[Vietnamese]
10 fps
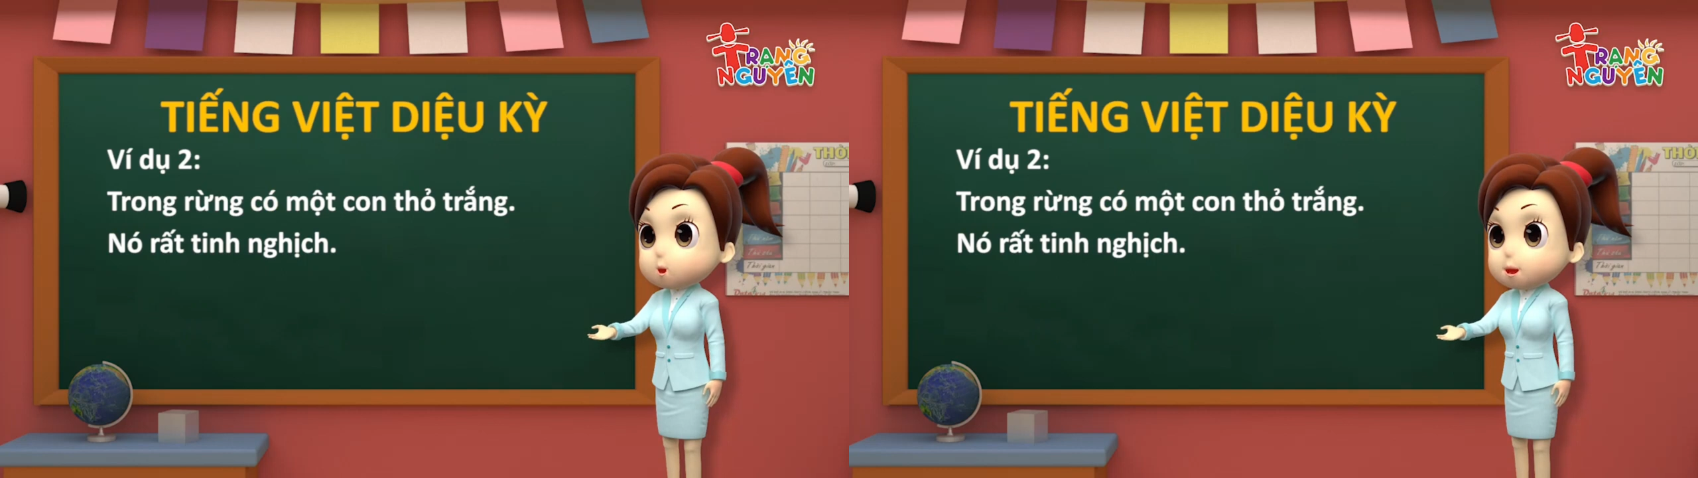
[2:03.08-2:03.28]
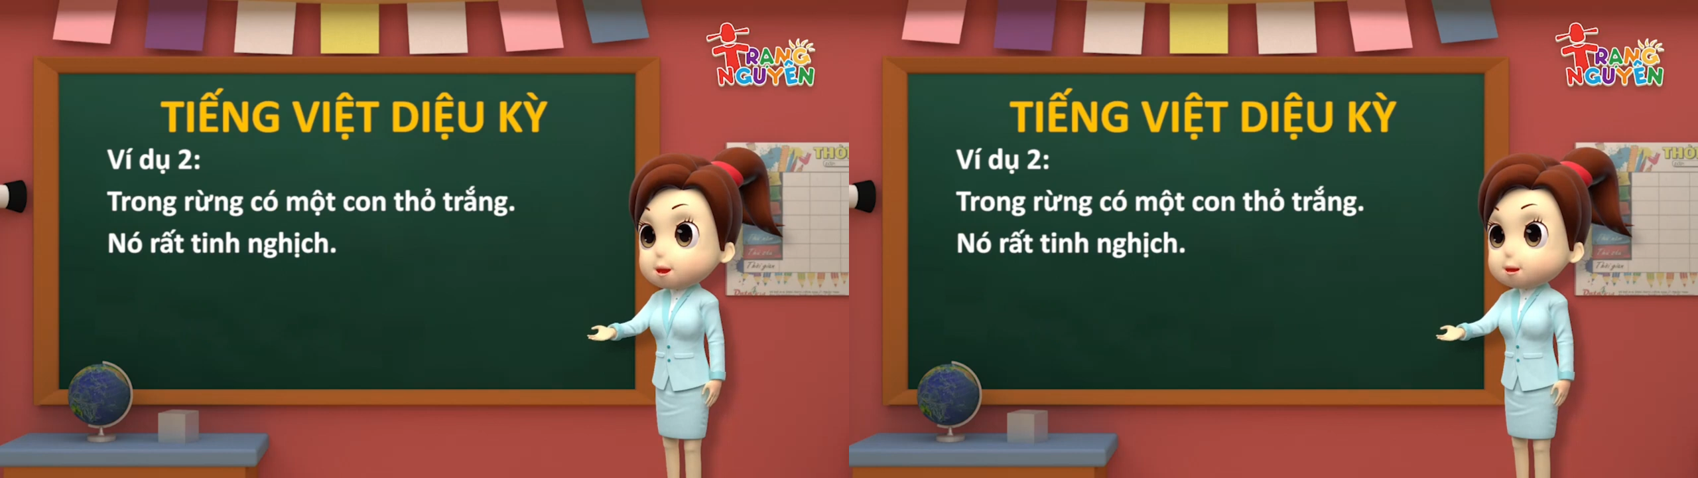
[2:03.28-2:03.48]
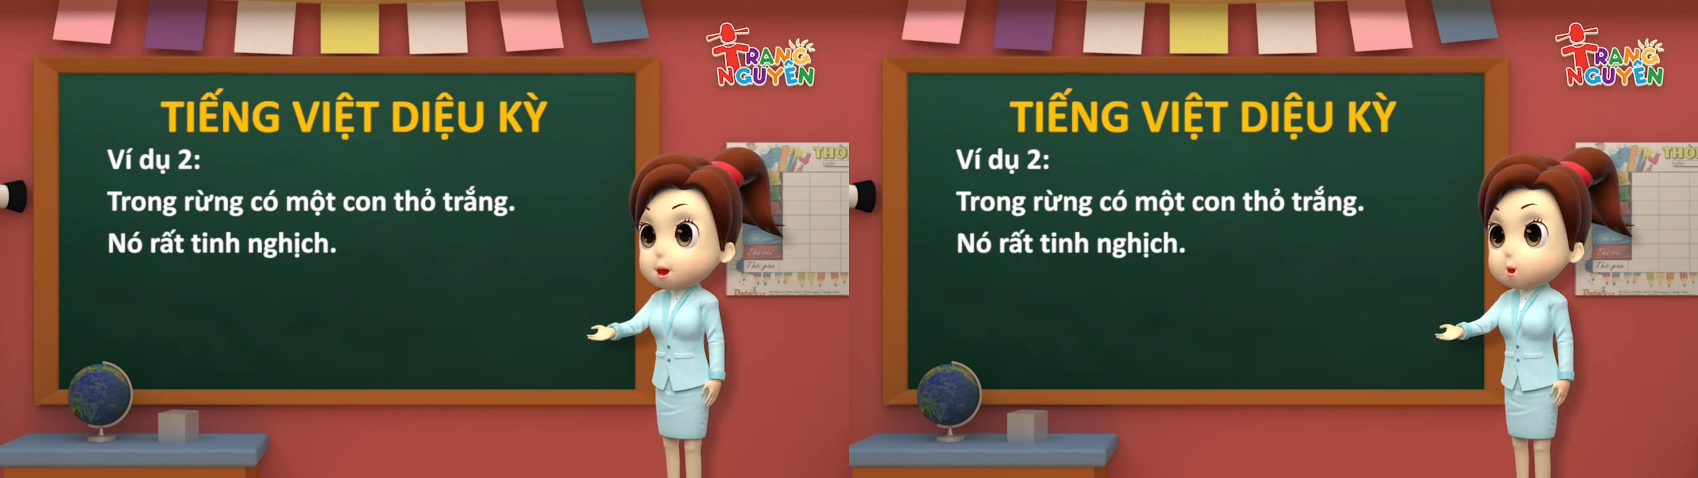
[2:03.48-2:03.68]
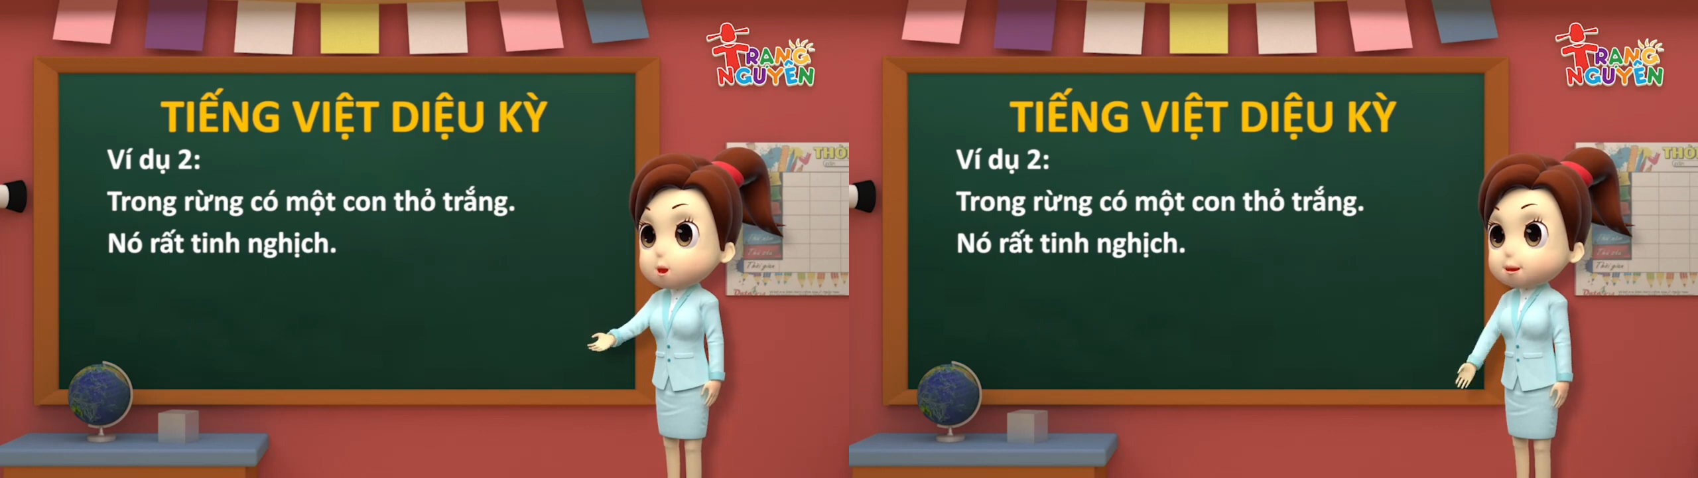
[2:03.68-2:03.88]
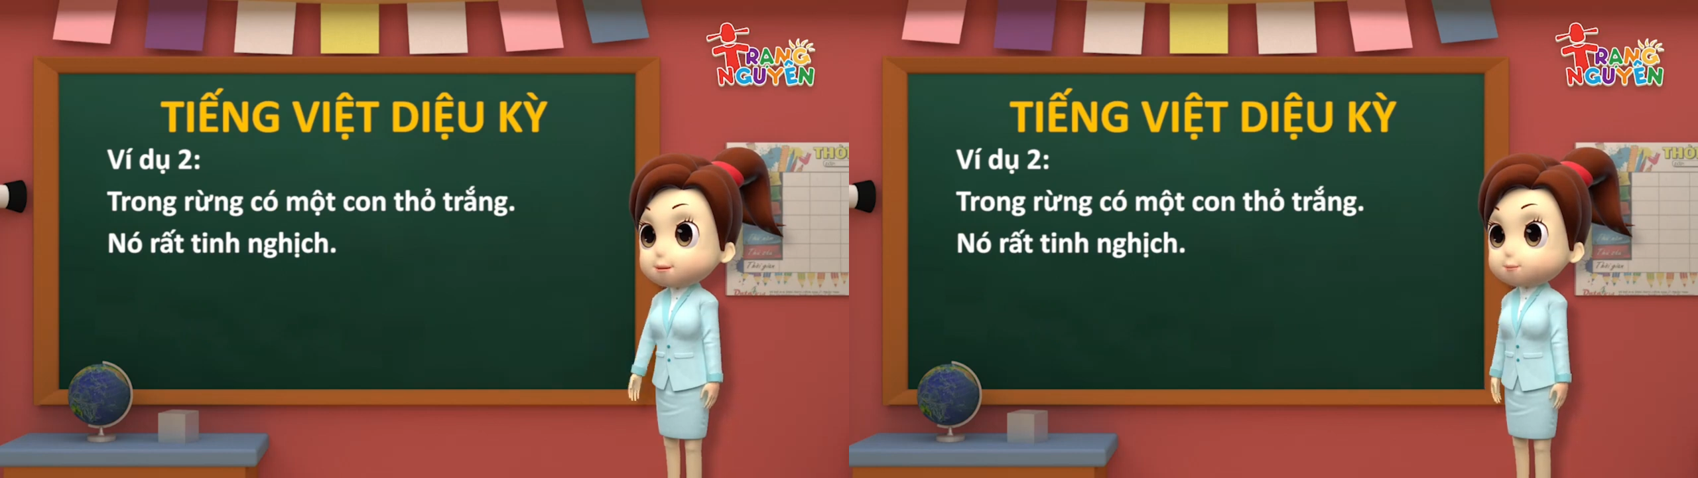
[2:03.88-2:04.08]
một ví dụ
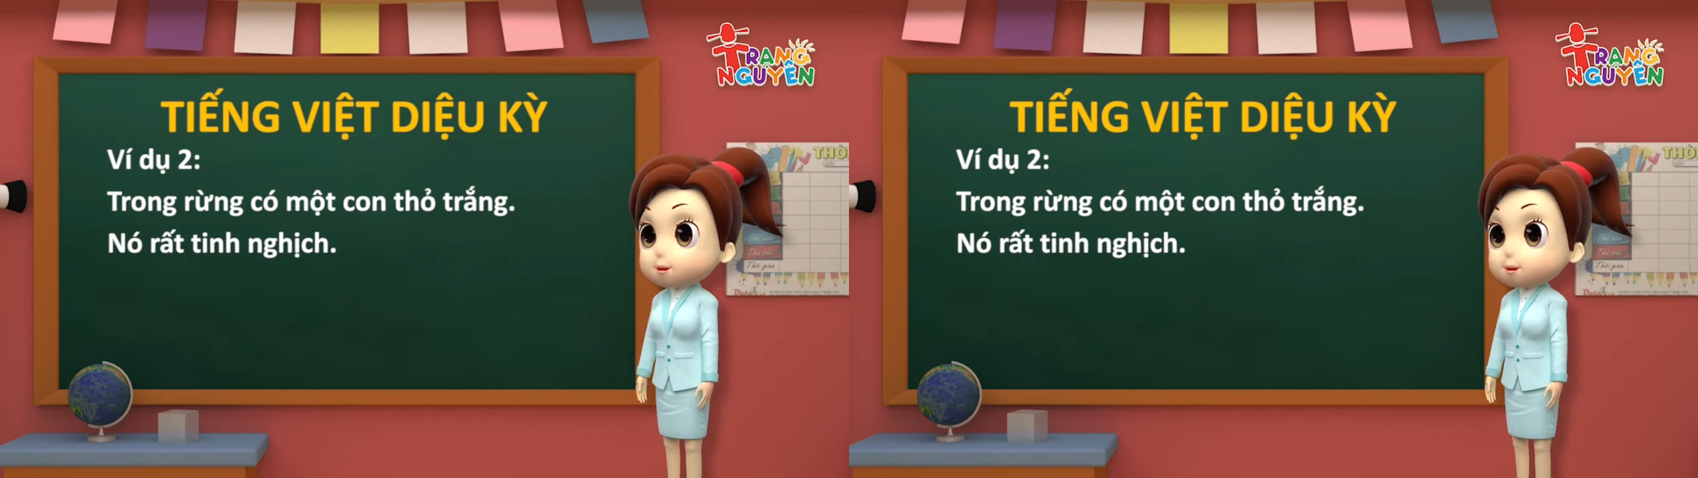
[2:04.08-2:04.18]
nữa.